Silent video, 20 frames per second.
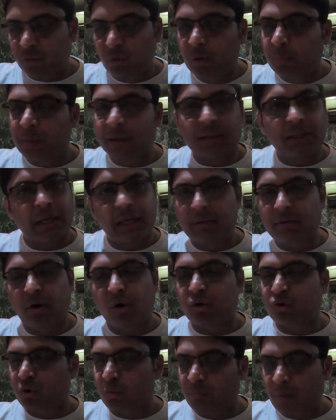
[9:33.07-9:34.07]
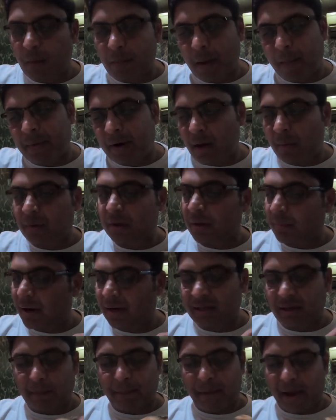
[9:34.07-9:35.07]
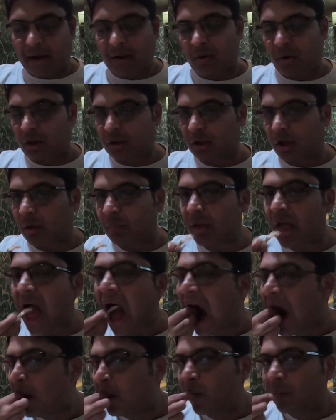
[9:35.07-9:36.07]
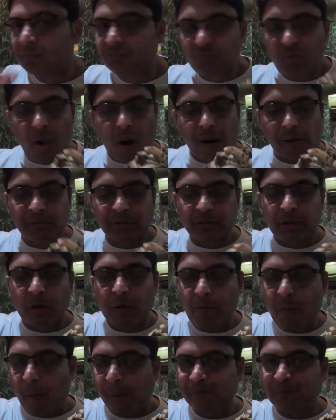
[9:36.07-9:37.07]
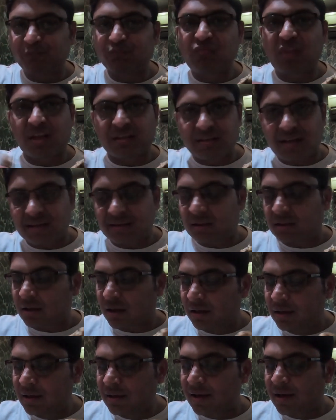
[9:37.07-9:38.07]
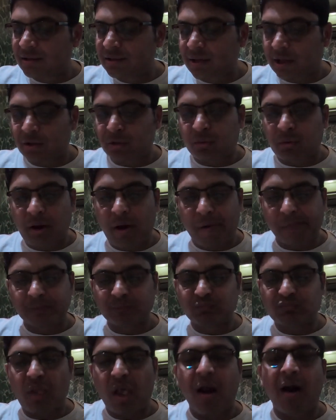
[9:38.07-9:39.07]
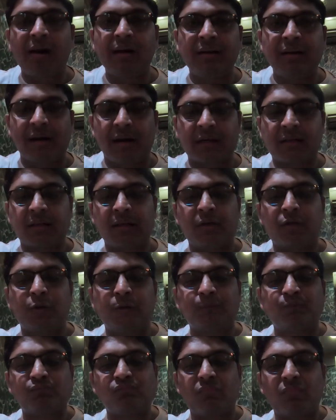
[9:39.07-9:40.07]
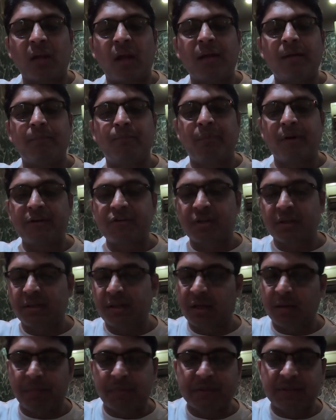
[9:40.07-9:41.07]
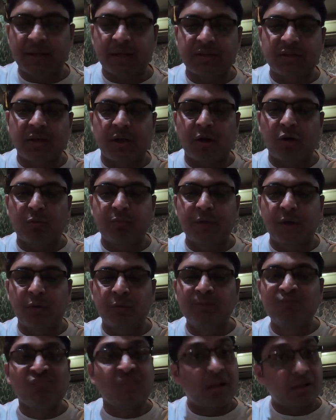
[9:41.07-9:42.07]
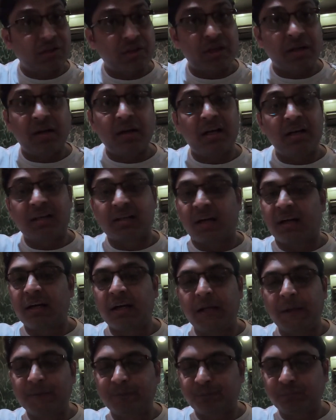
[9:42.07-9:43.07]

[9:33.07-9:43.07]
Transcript: ফুল প্লেটটা নেওয়া অসম্ভব ব্যাপার আমাকে বাকিটা প্যাক করাতে হবে আমি তো জাস্ট একটা টাংড়ি খেয়েছি এতক্ষণে আর এই আর একটা এরকম এই ব্রেস্টের দিকে পিস খাচ্ছি এরকম দেখুন জেনারেলি টাংড়ি